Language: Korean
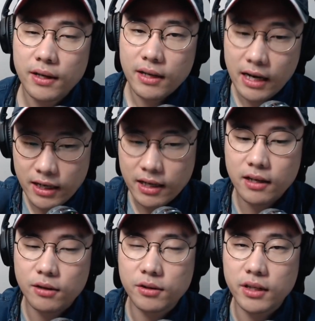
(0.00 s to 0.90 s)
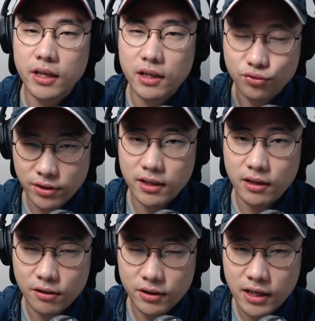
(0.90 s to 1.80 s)
한 개를 하거나 두 개를
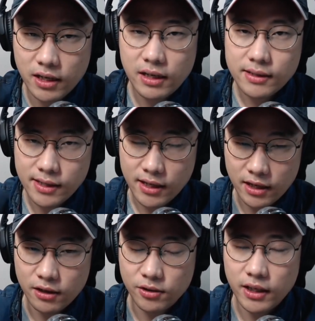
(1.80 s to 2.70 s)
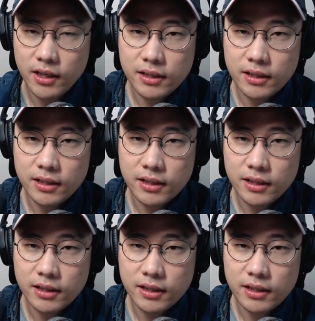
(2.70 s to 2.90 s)
하거나 세 개를 하거나.